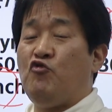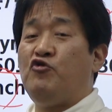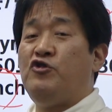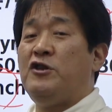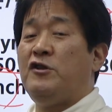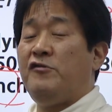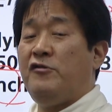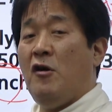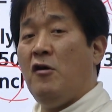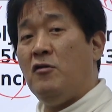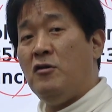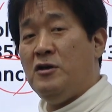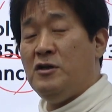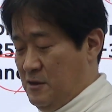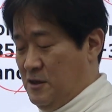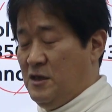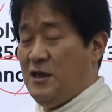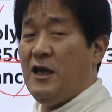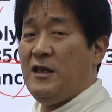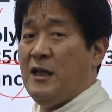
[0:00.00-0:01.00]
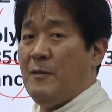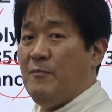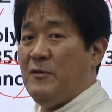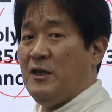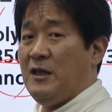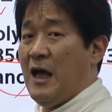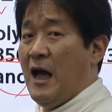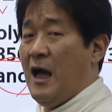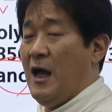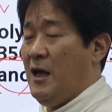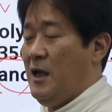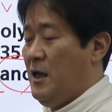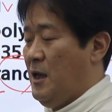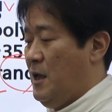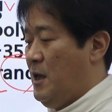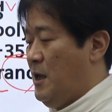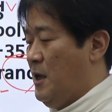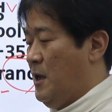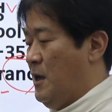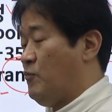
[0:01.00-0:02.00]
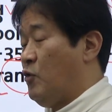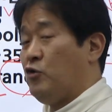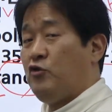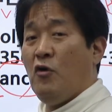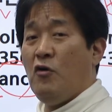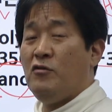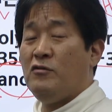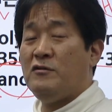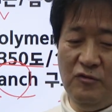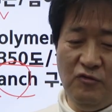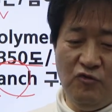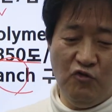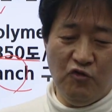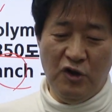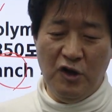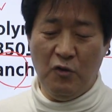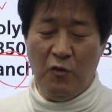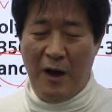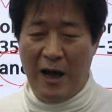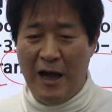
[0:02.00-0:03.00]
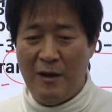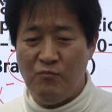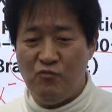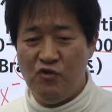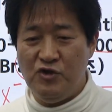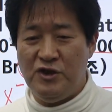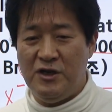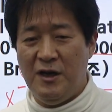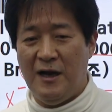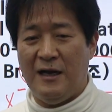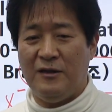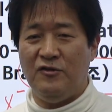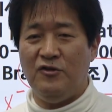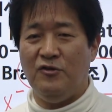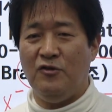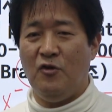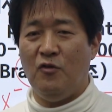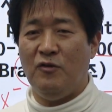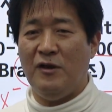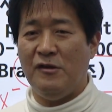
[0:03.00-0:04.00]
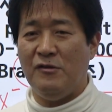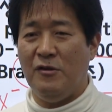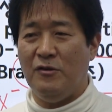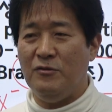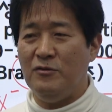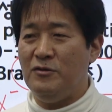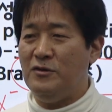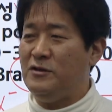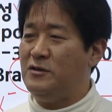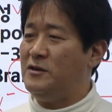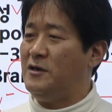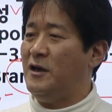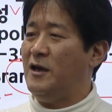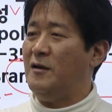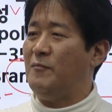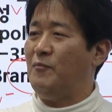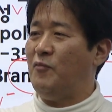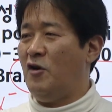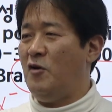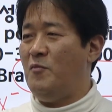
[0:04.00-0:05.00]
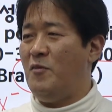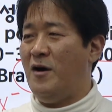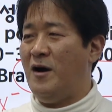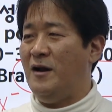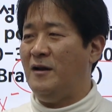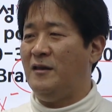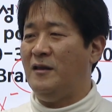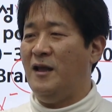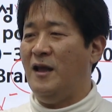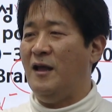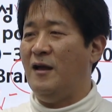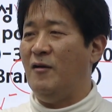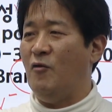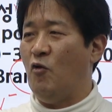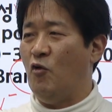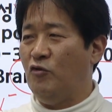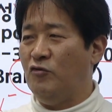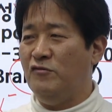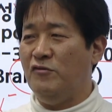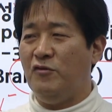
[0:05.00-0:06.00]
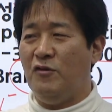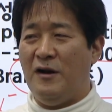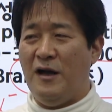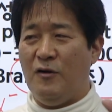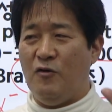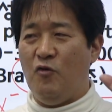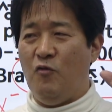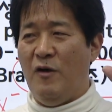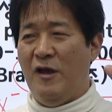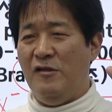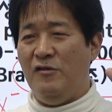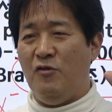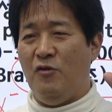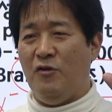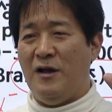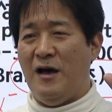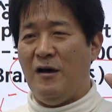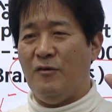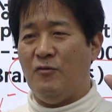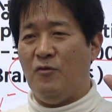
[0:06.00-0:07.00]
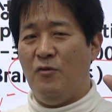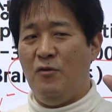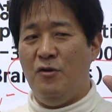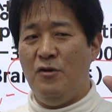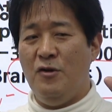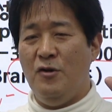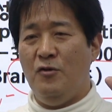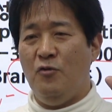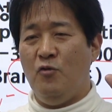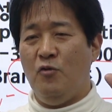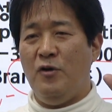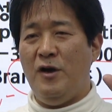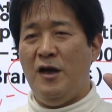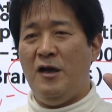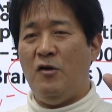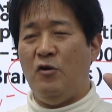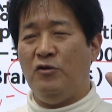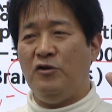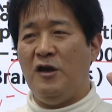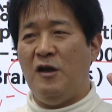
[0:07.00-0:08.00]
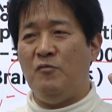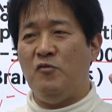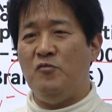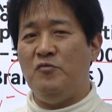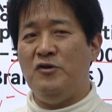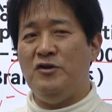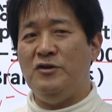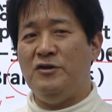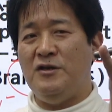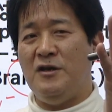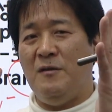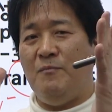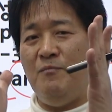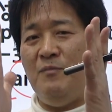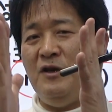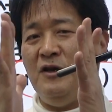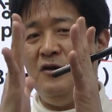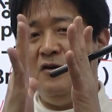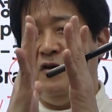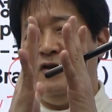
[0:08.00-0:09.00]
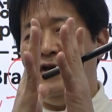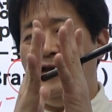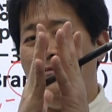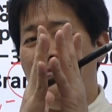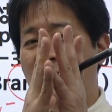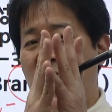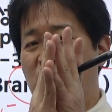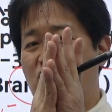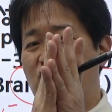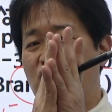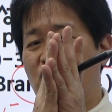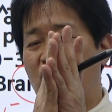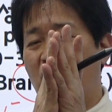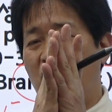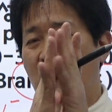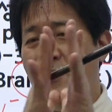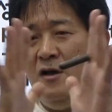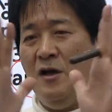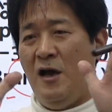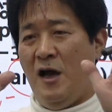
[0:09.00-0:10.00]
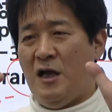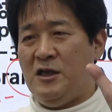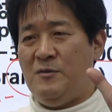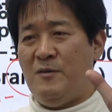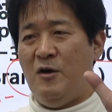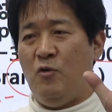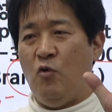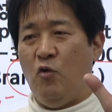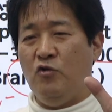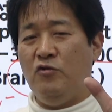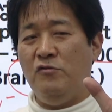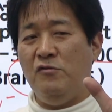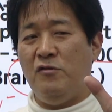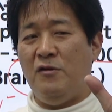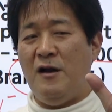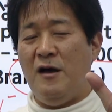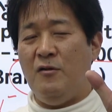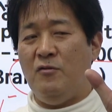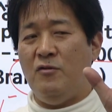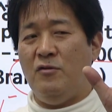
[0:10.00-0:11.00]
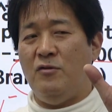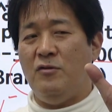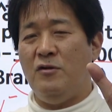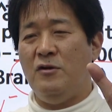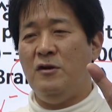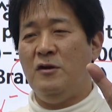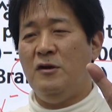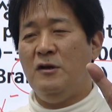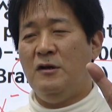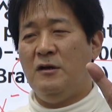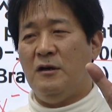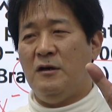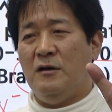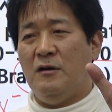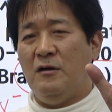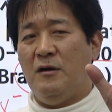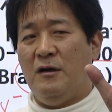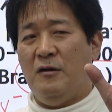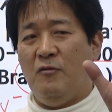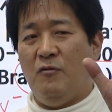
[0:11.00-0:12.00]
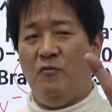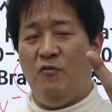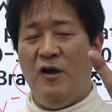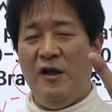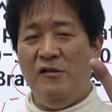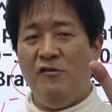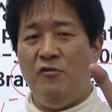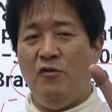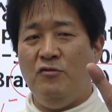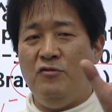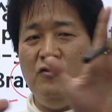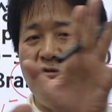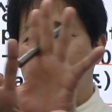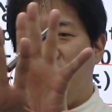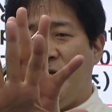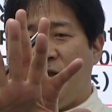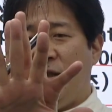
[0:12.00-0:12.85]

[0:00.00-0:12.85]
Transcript: 규칙성을 띠게 됩니다. 보통 유기화학 물질 같은 경우에서는 이제 설명할 때 오른손하고 왼손하고 이게 어떻게 보면 이제 미러 이미지고요. 하지만 오른손하고 왼손은